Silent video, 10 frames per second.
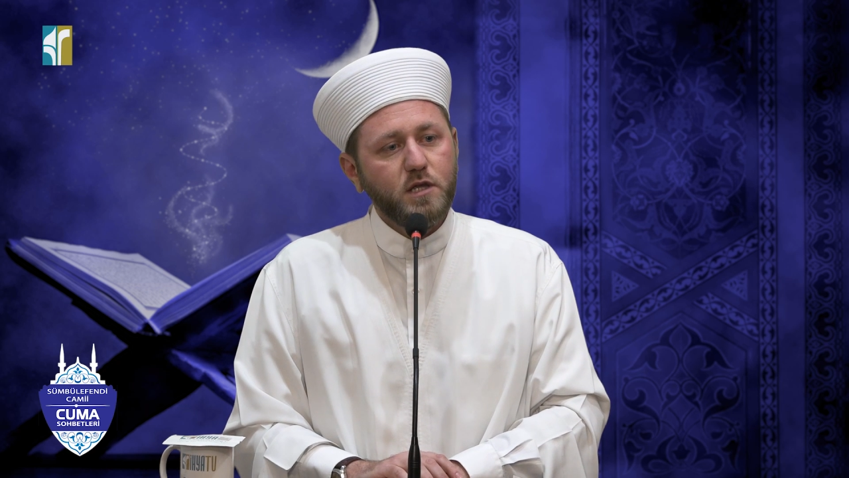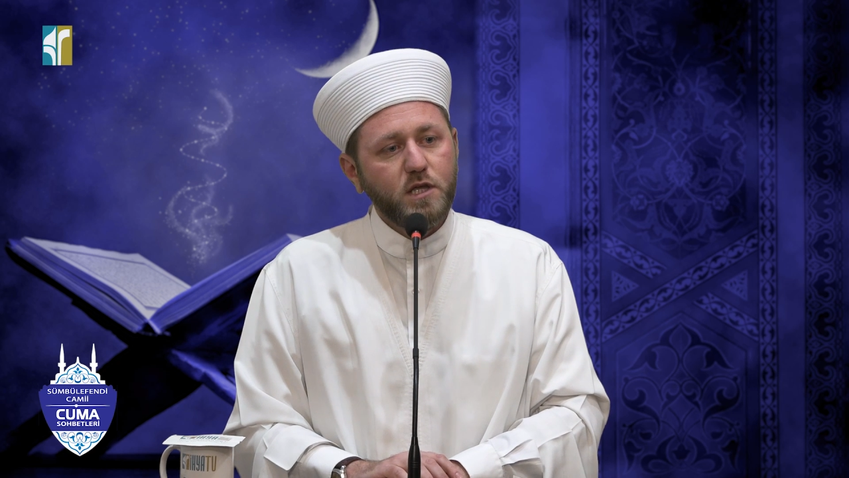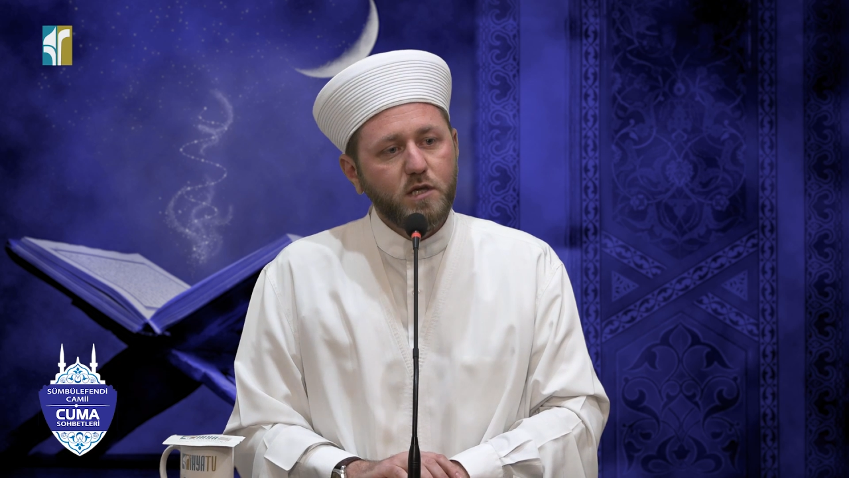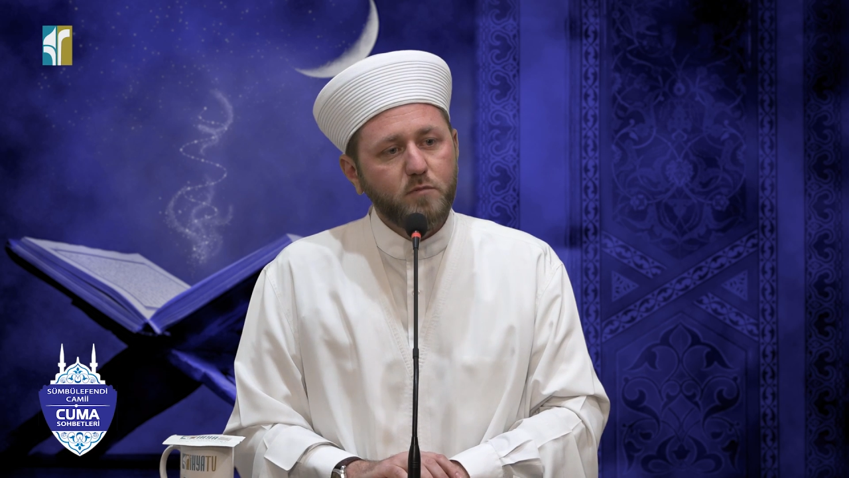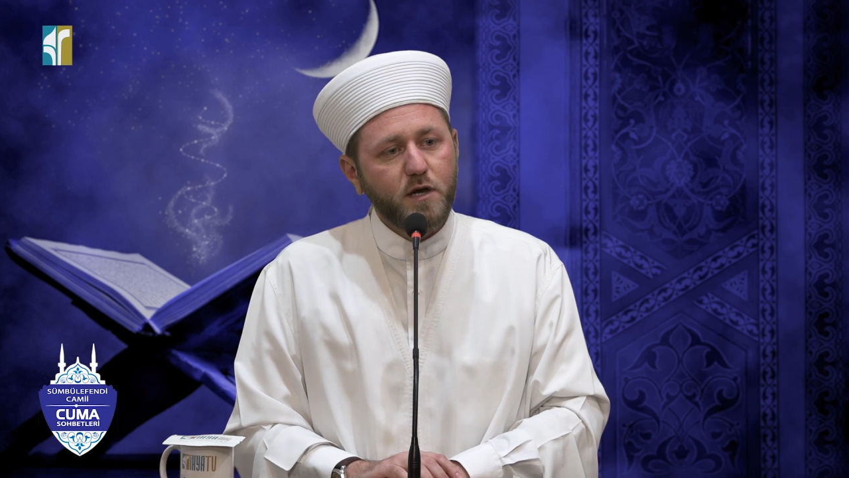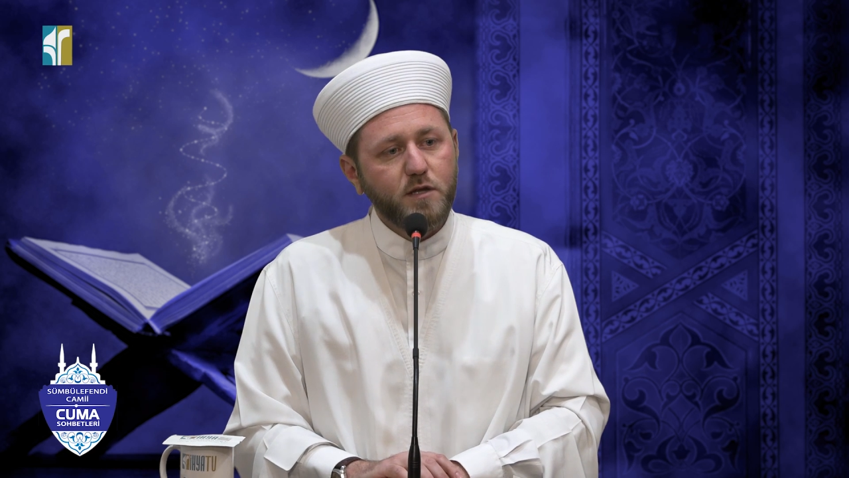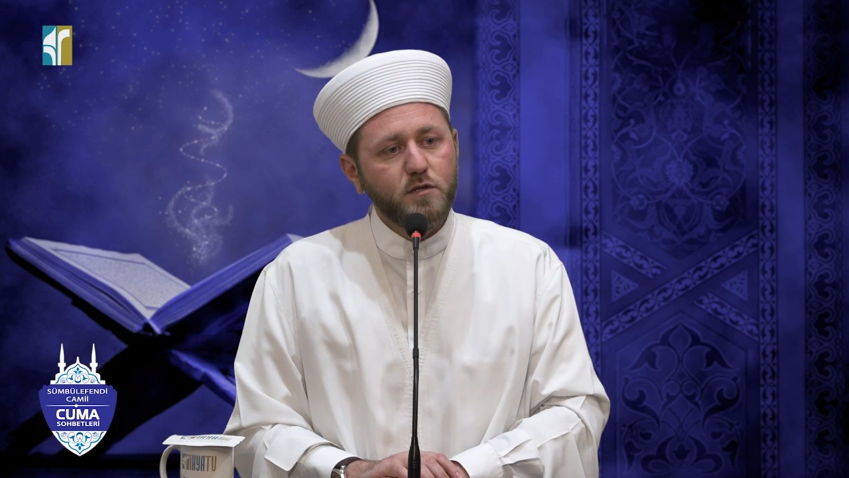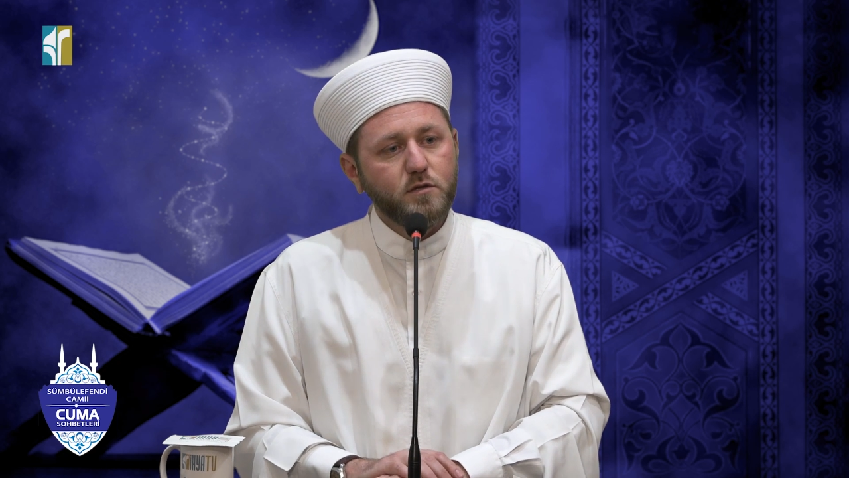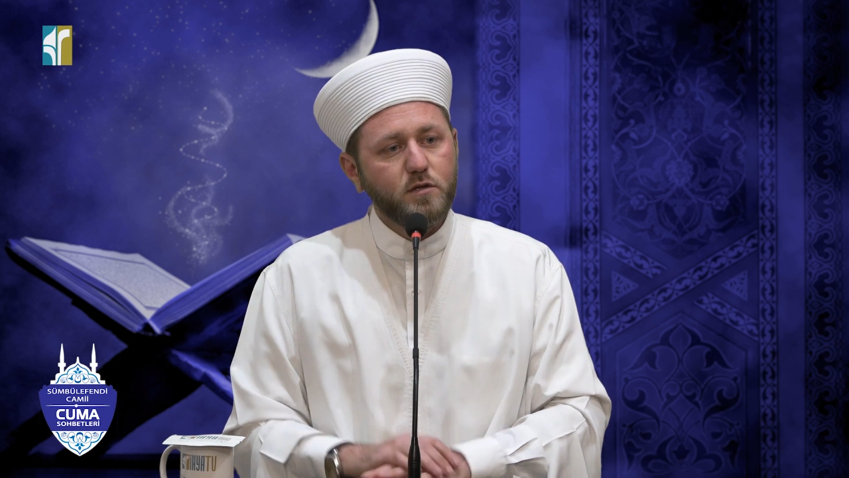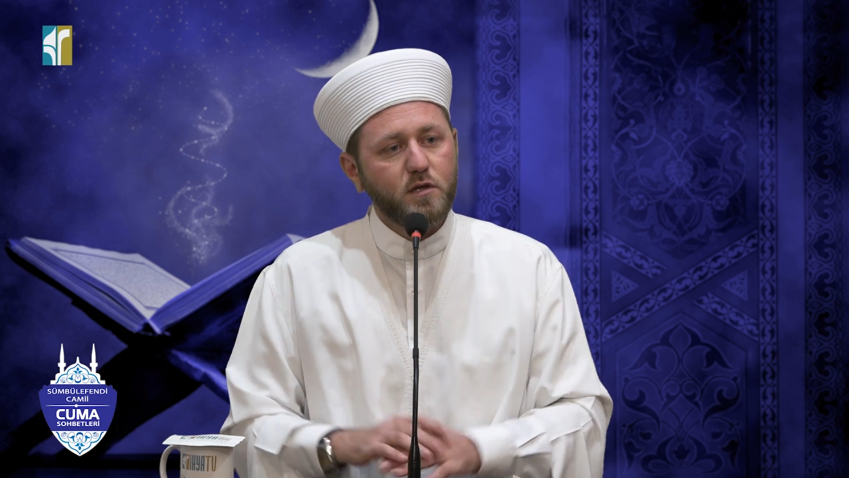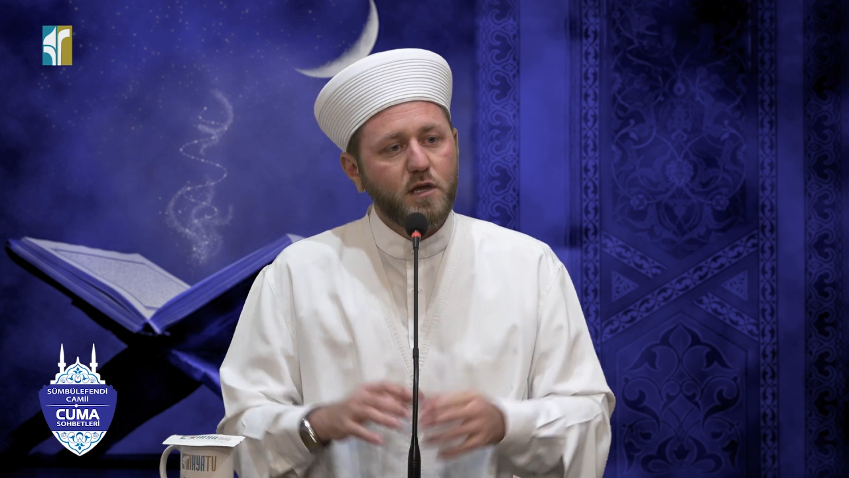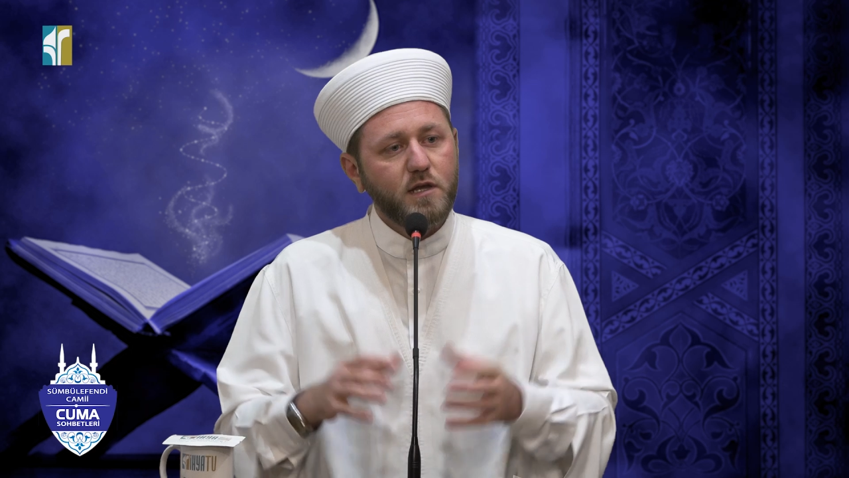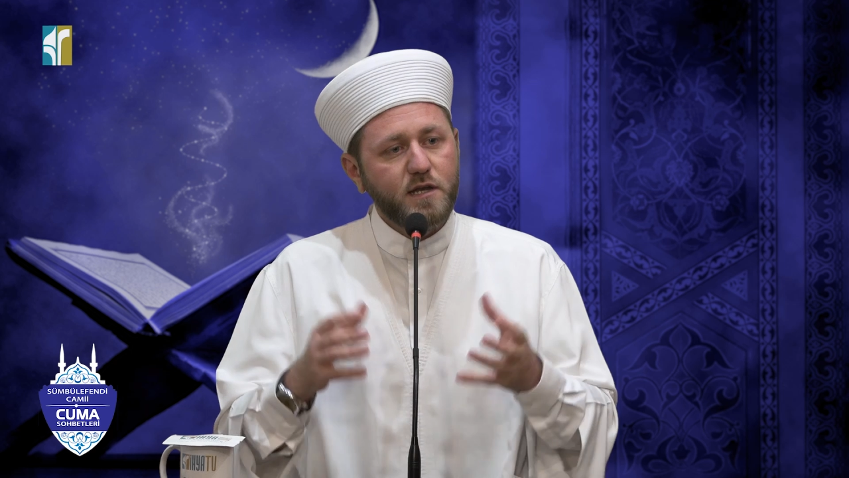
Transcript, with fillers: imanın